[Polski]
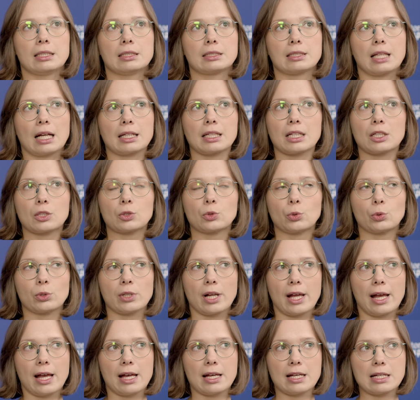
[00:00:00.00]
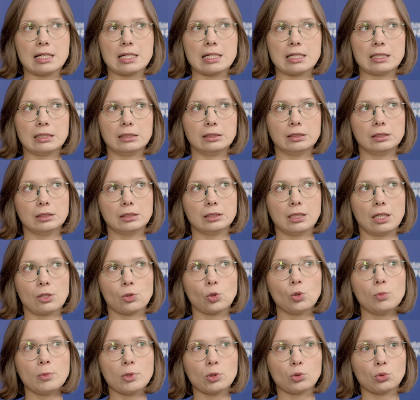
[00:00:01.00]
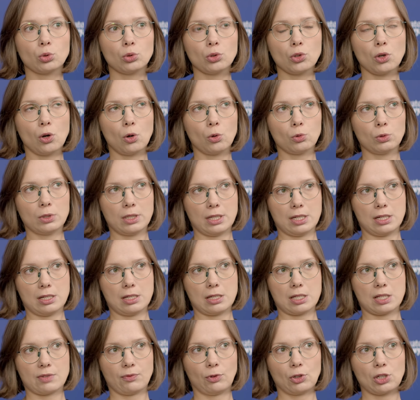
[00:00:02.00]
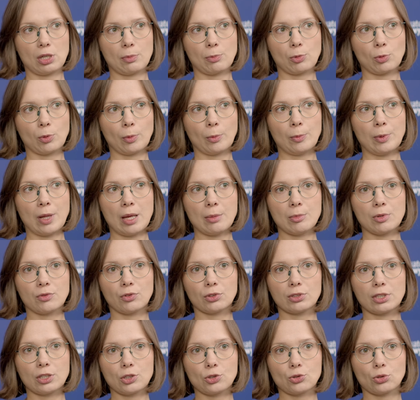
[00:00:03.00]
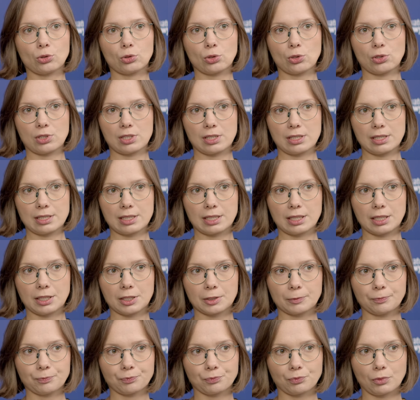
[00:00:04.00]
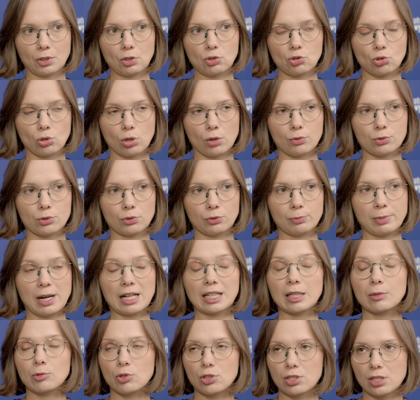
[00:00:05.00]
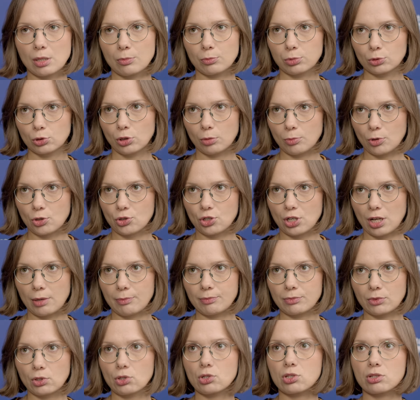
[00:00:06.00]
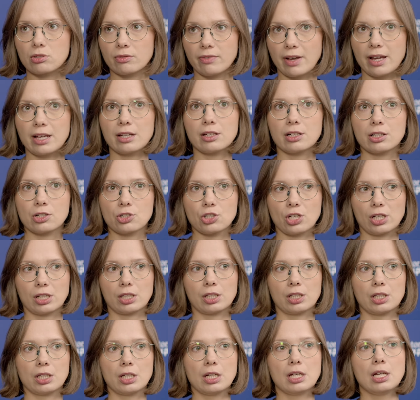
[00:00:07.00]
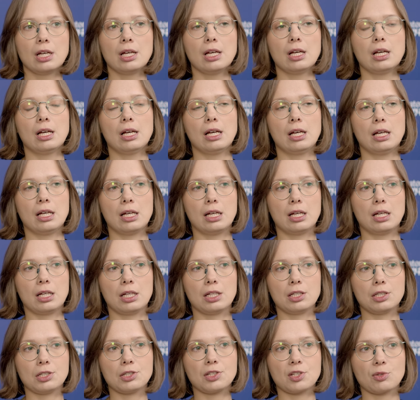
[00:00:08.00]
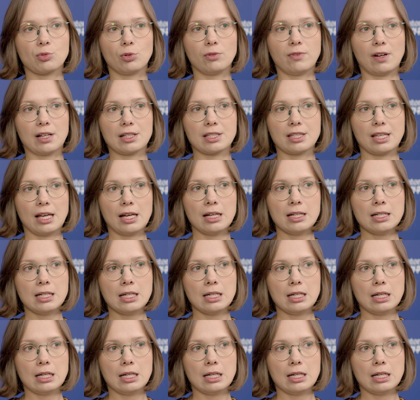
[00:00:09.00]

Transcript: takie, które e, argumentują e, swoje problemy w odejściu od rosyjskich surowców brakiem dostępu do morza. To jest Węgry, Czechy e, i Słowacja.